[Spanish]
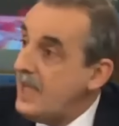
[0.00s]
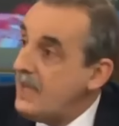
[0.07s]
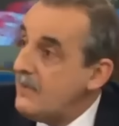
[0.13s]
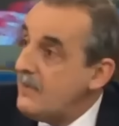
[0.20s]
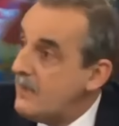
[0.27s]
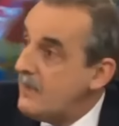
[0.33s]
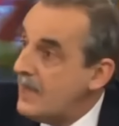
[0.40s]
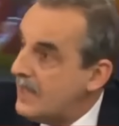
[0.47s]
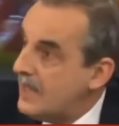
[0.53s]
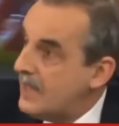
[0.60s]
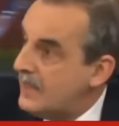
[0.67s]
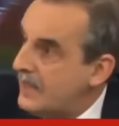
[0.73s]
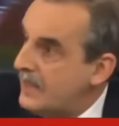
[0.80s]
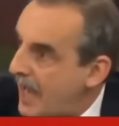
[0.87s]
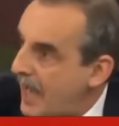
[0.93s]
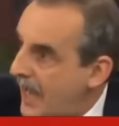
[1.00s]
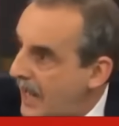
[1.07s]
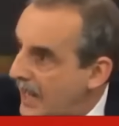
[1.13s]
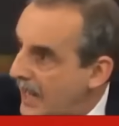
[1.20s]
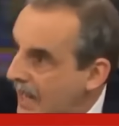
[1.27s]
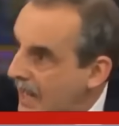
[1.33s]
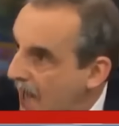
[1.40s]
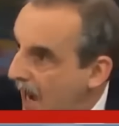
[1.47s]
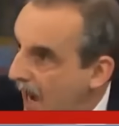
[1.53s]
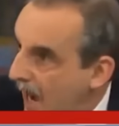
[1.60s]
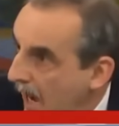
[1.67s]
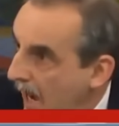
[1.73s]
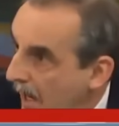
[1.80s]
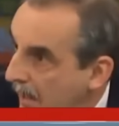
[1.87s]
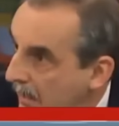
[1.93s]
días, Jorge, que tenga una buena
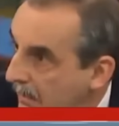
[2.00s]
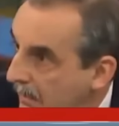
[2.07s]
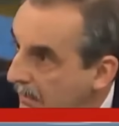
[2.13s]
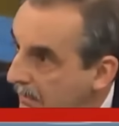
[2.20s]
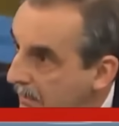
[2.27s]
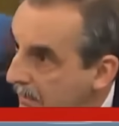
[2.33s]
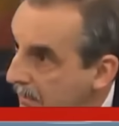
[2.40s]
jornada.